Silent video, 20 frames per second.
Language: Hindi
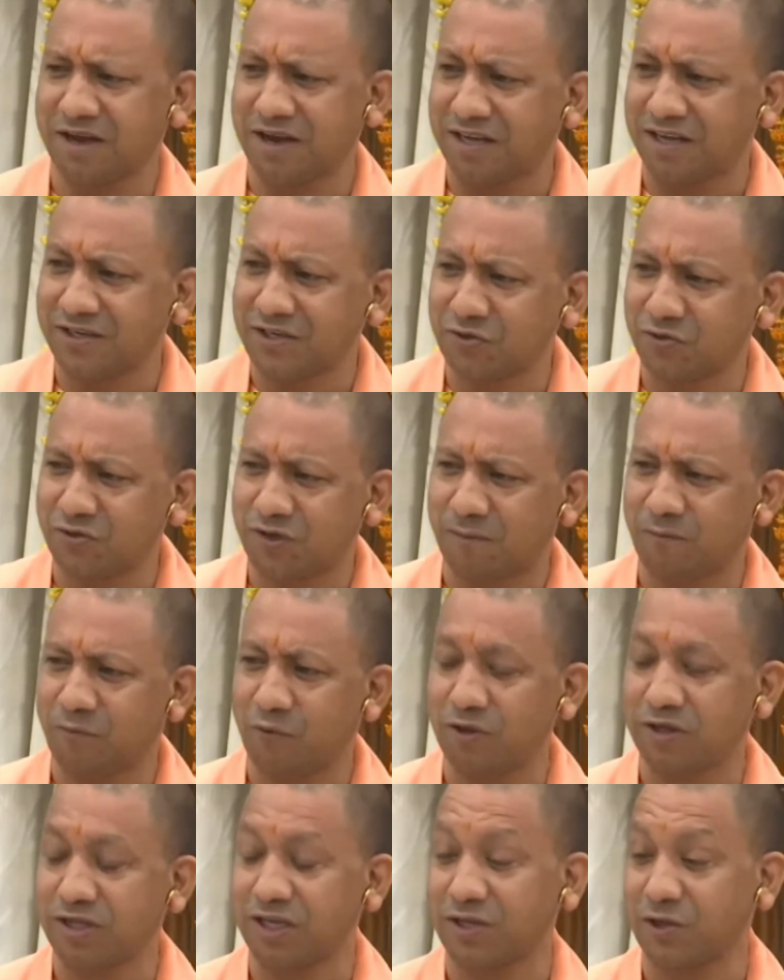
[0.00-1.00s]
खन्ना जी तो जब
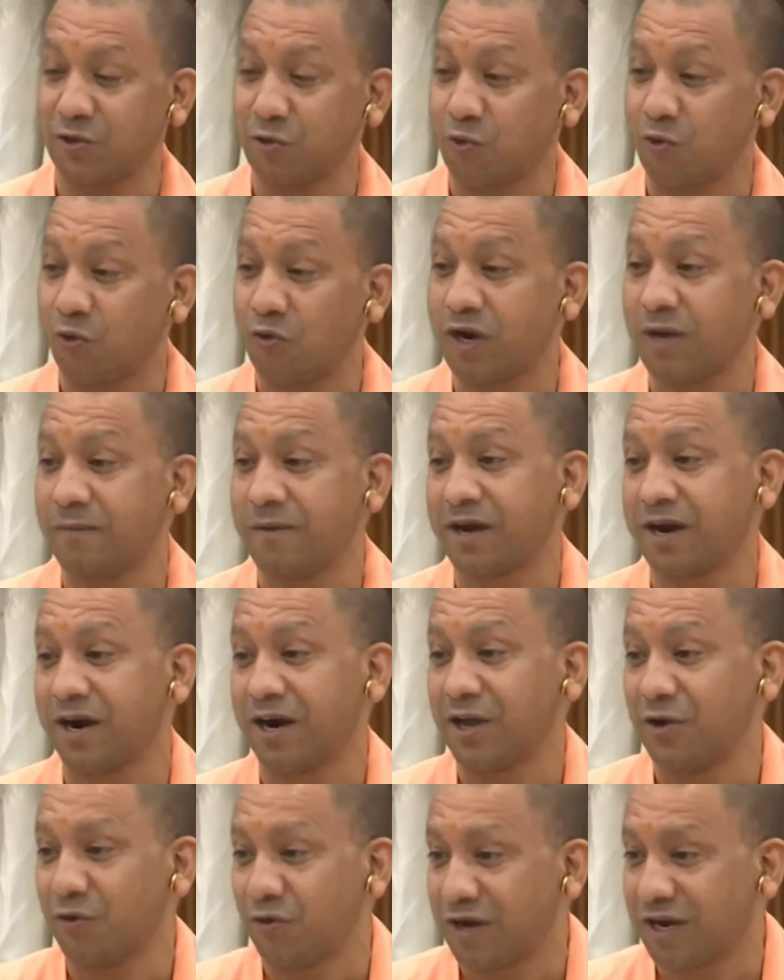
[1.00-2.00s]
बोलते थे तो कोने में
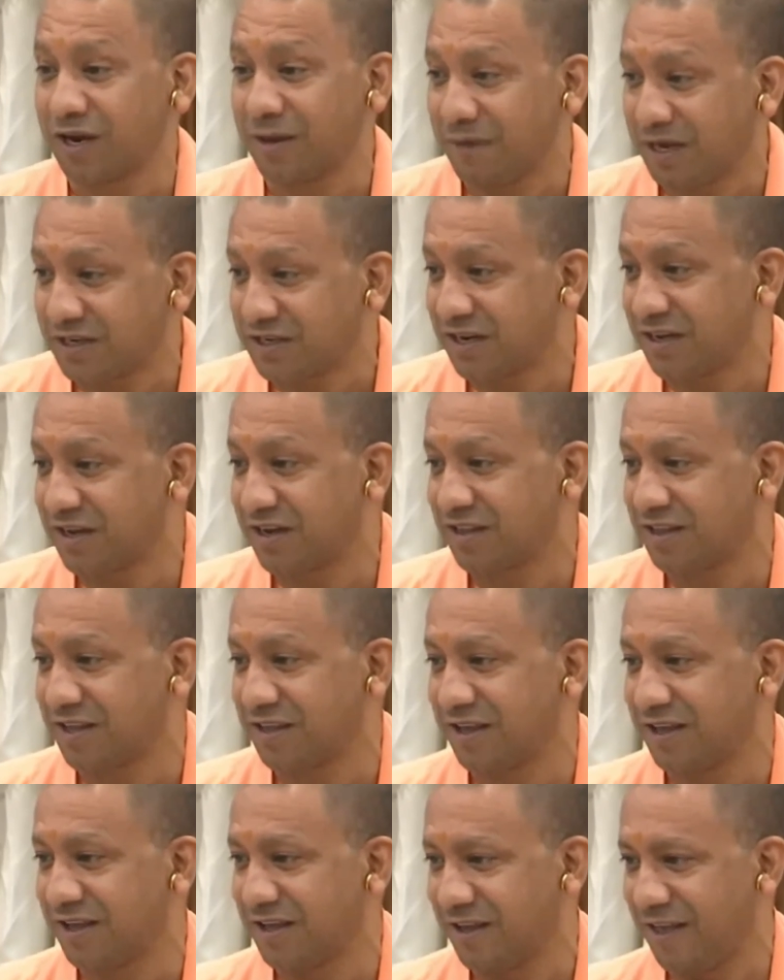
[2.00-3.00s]
खड़े होकर के भाषण करते
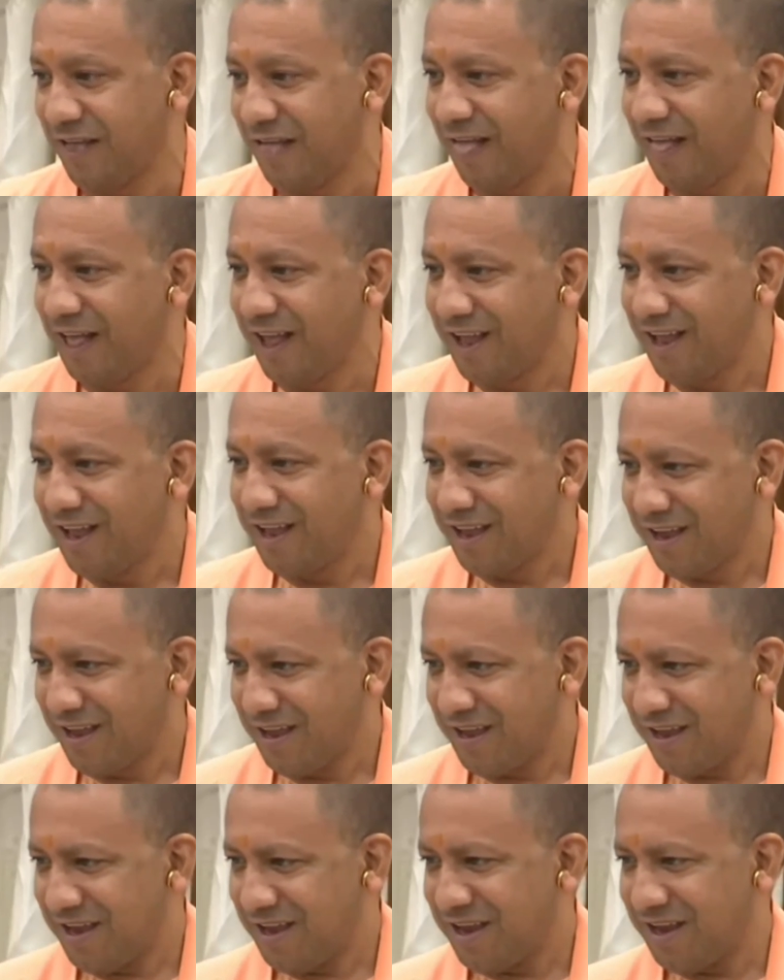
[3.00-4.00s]
थे
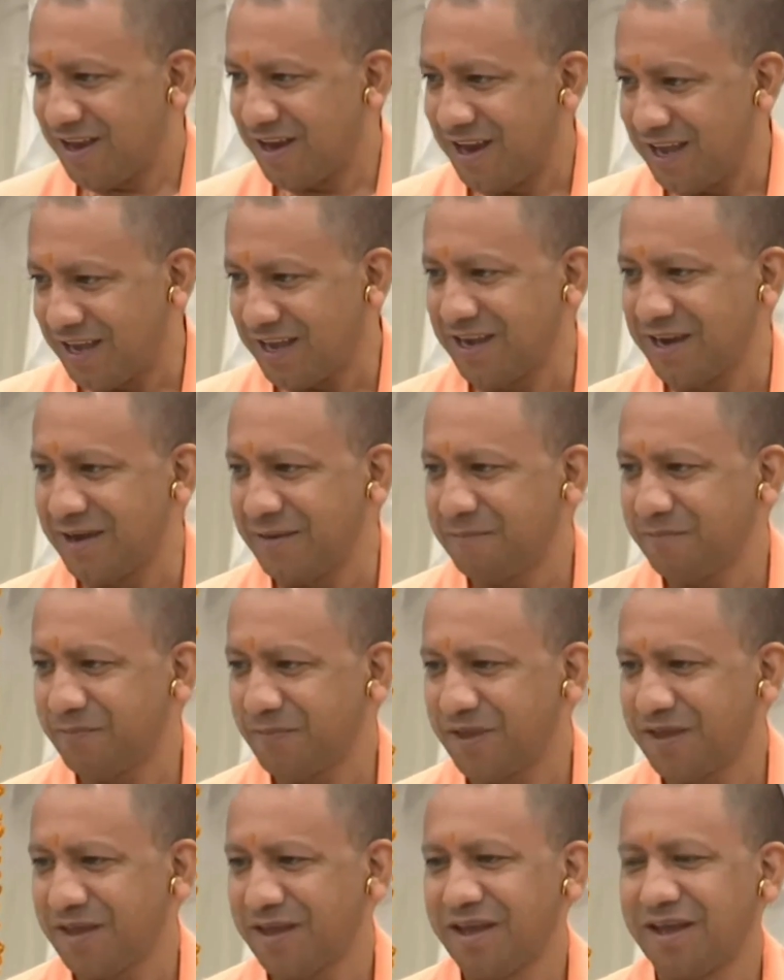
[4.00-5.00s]
लेकिन
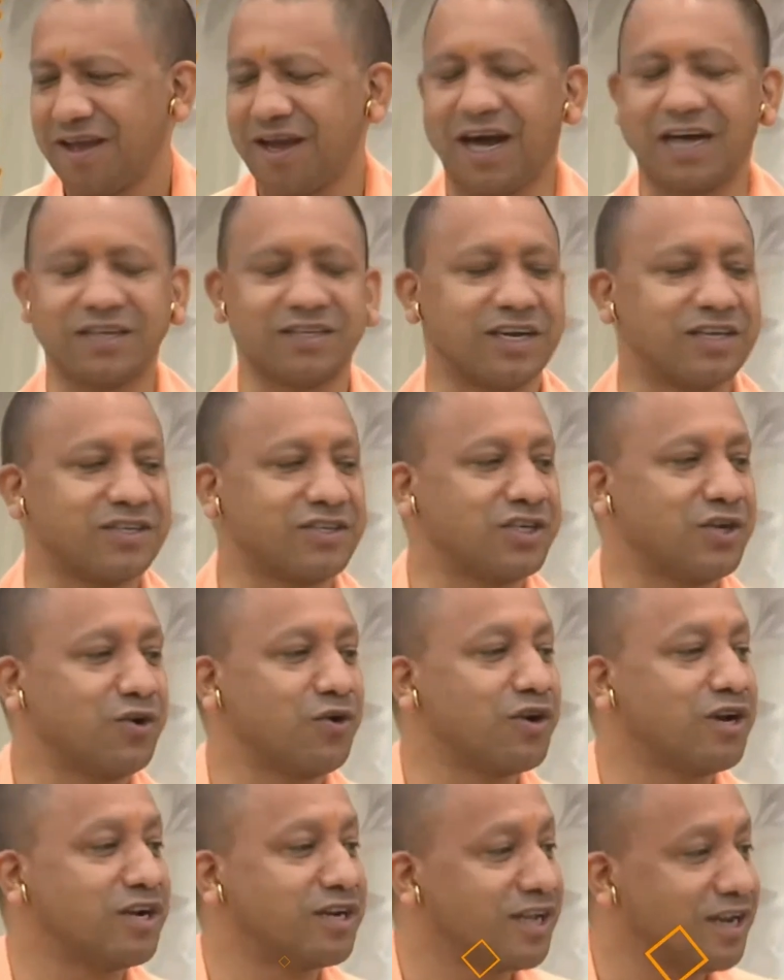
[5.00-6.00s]
आज अच्छे
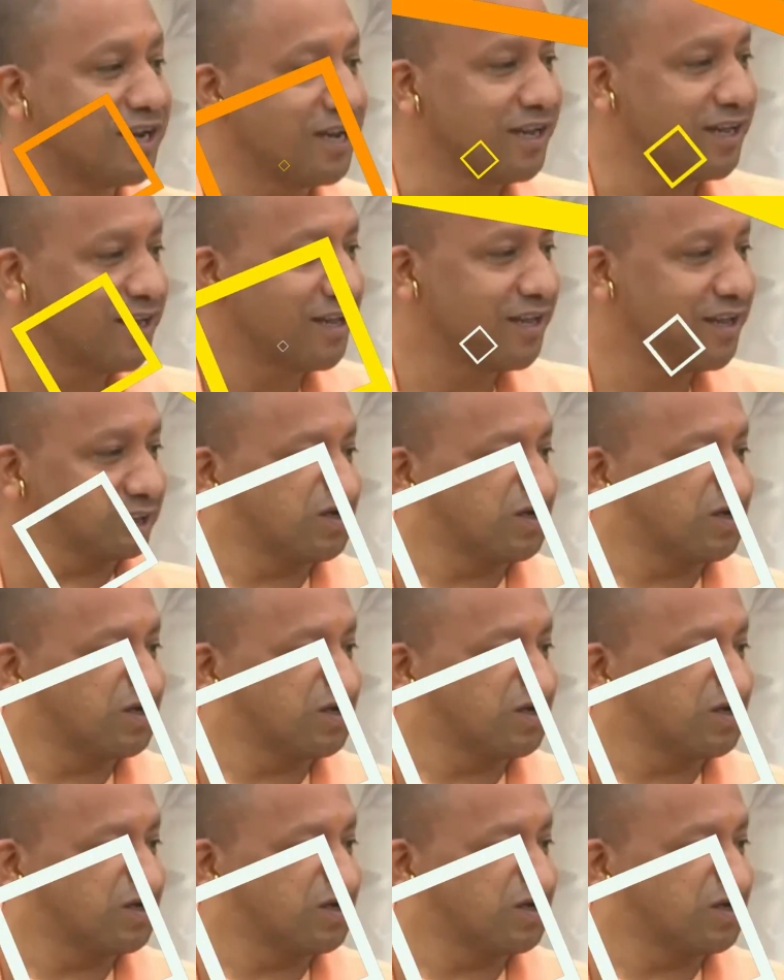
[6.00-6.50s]
ऑडिटर हैं